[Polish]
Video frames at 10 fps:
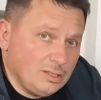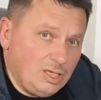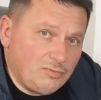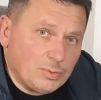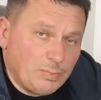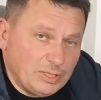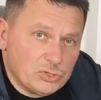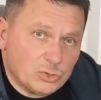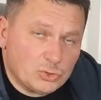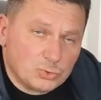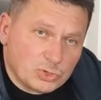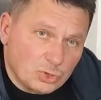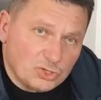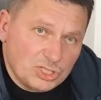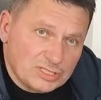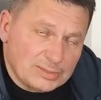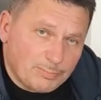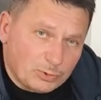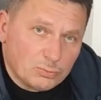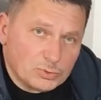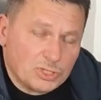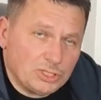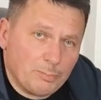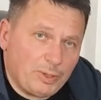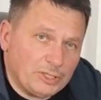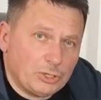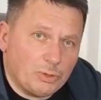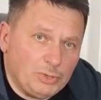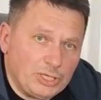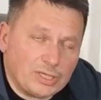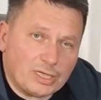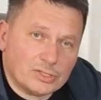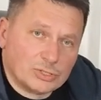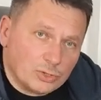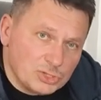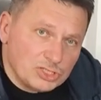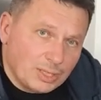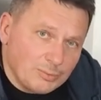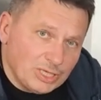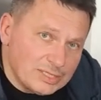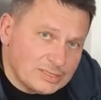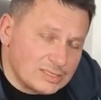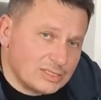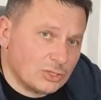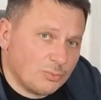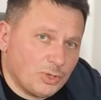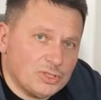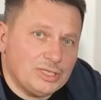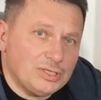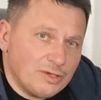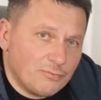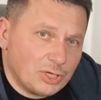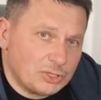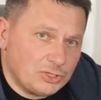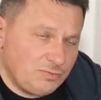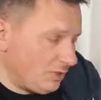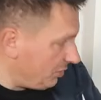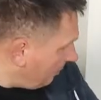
Nie wiem, pani Zosiu, coś jest z podłączeniem pani kominka. Coś tam jest zrobione niewłaściwie,